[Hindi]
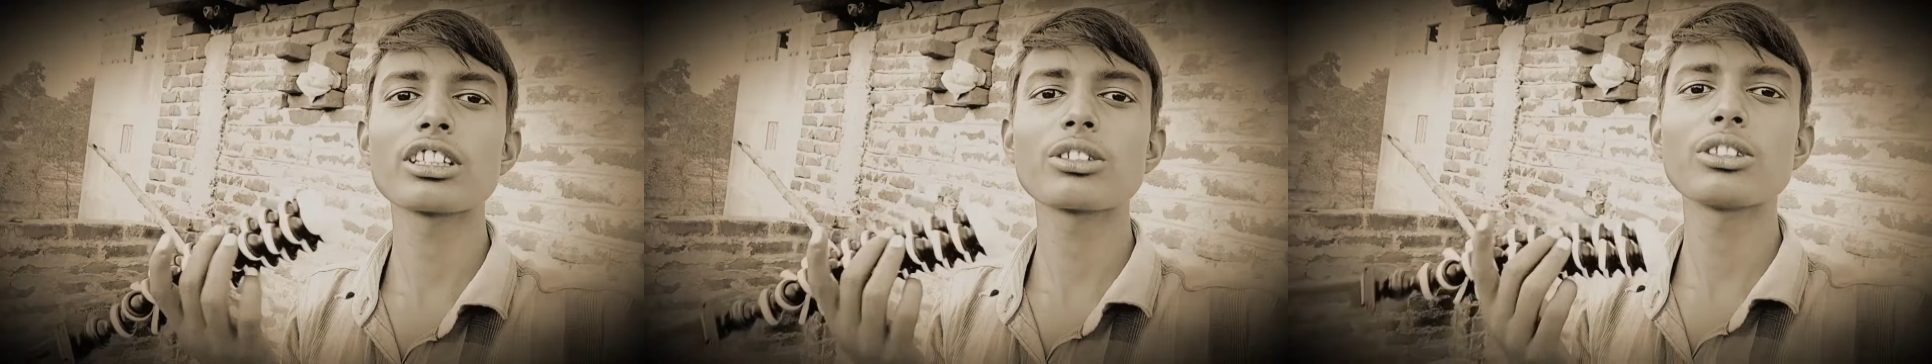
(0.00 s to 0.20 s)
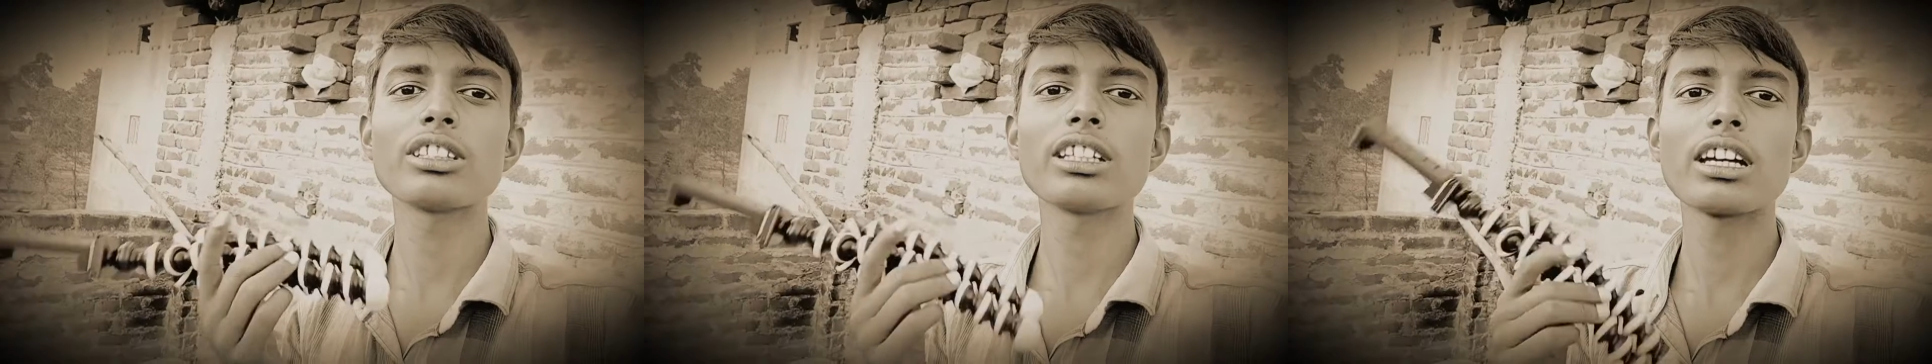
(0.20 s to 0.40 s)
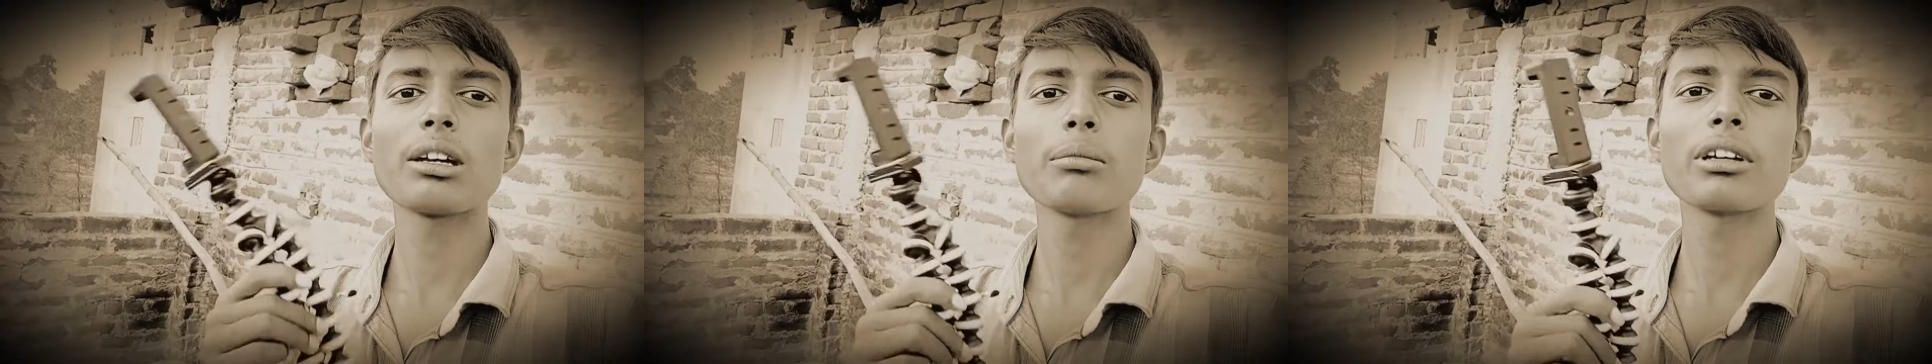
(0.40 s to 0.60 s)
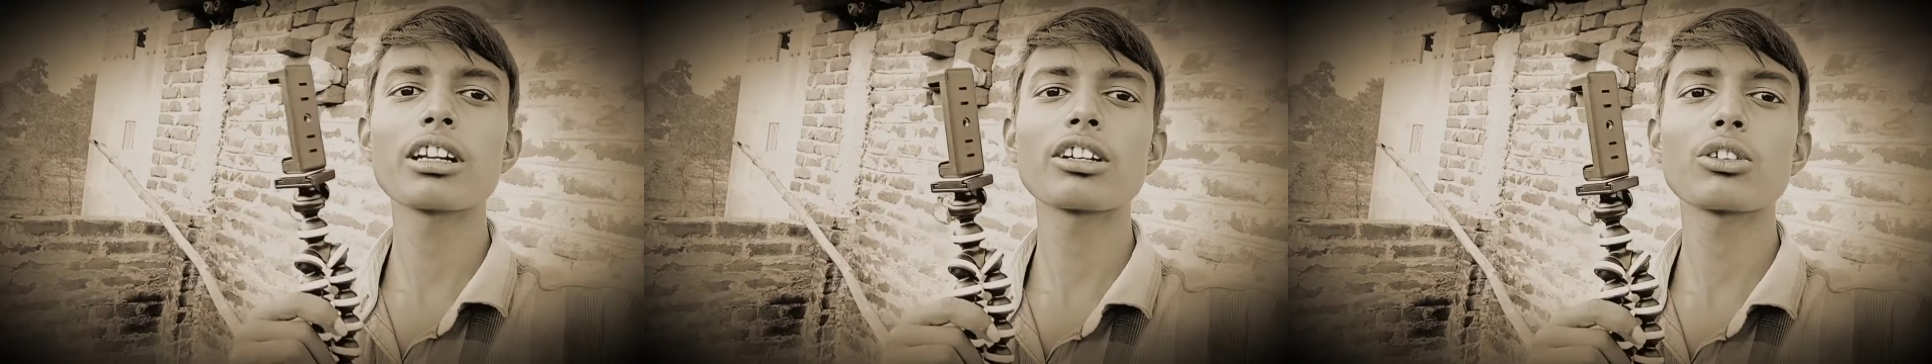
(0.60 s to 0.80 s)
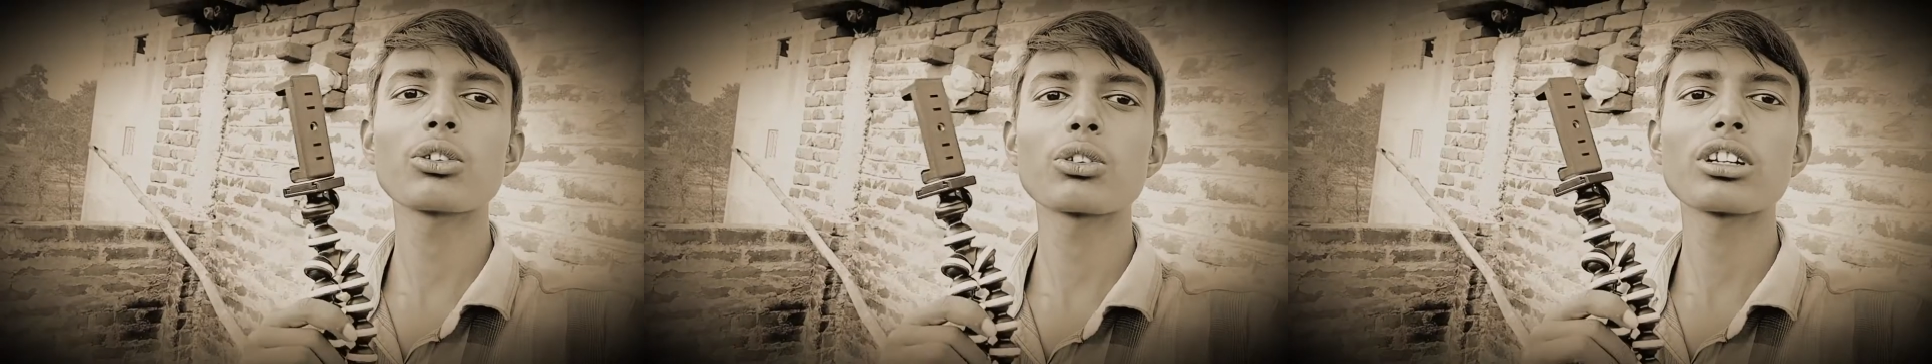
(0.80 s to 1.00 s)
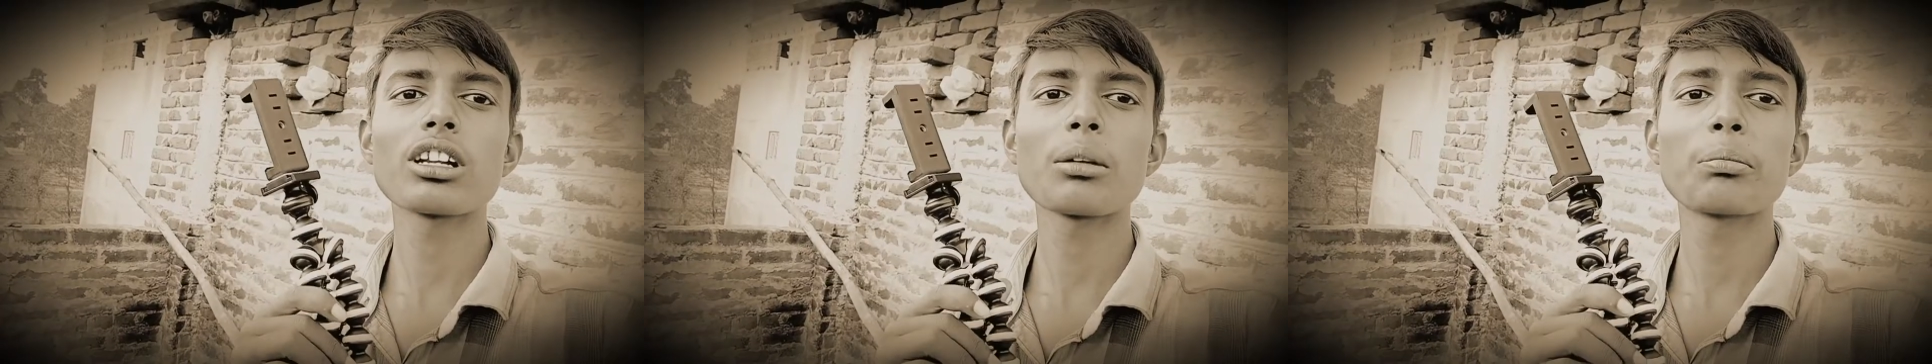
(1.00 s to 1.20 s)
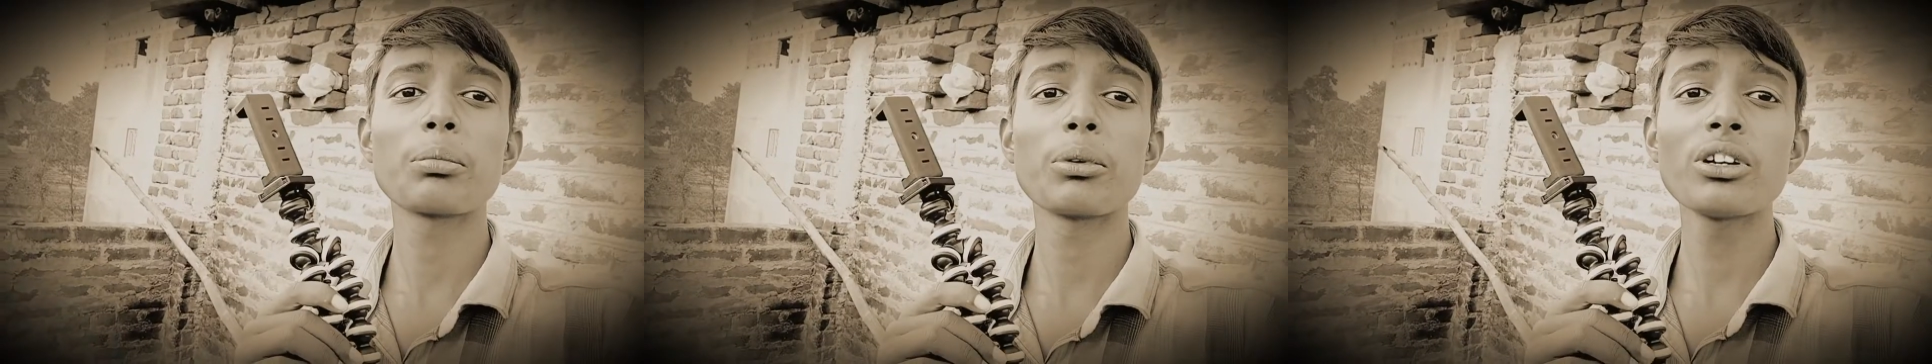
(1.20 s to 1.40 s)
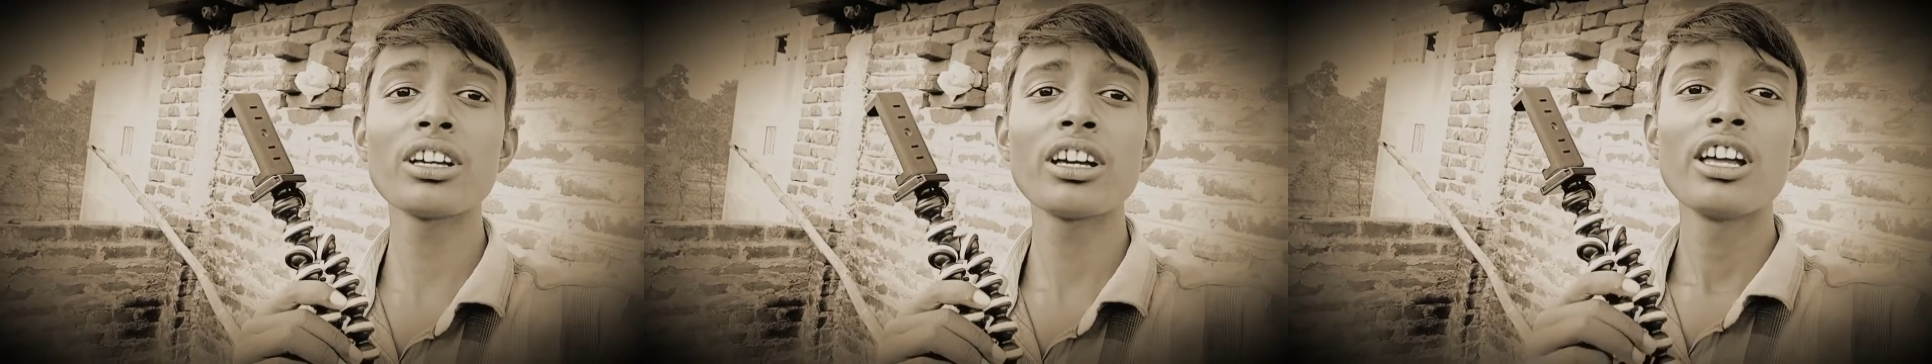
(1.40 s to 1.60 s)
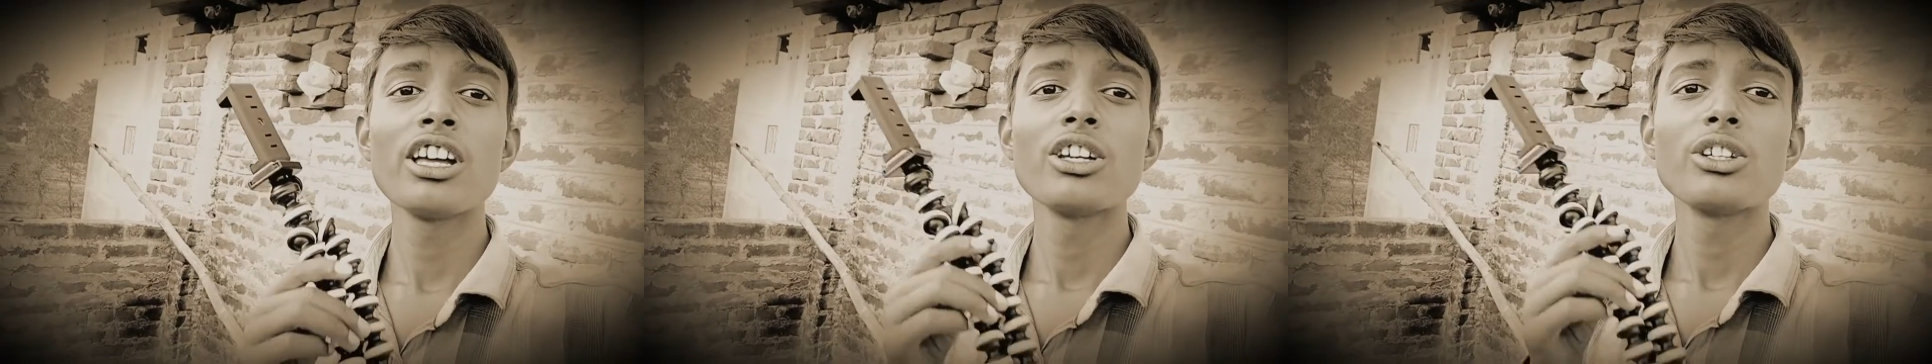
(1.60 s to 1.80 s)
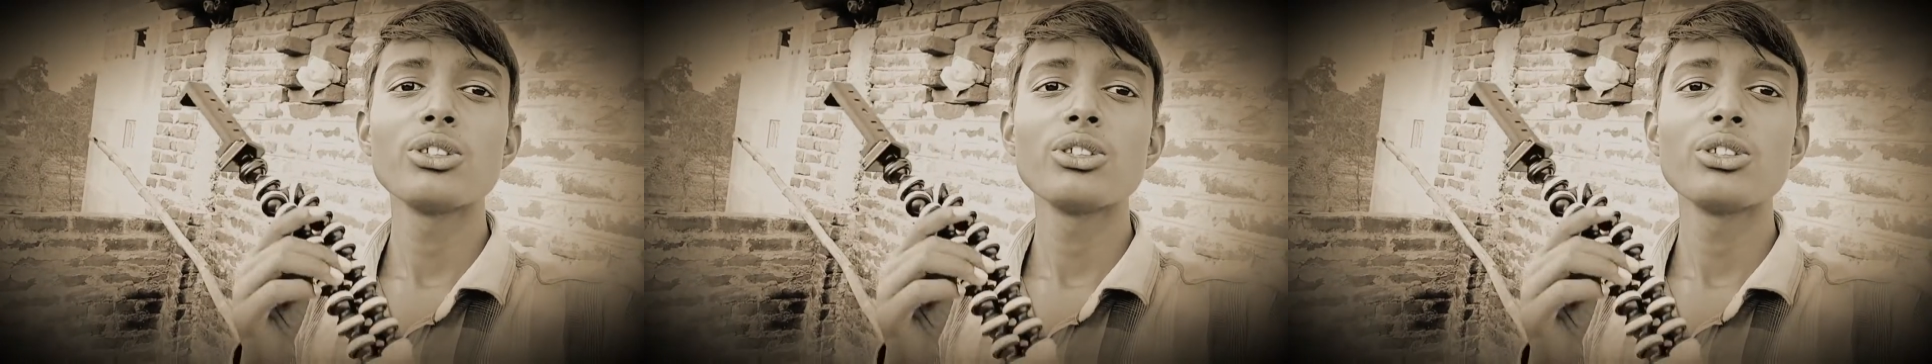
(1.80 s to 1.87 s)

देखो ये है मेरा गोरिल्ला पॉड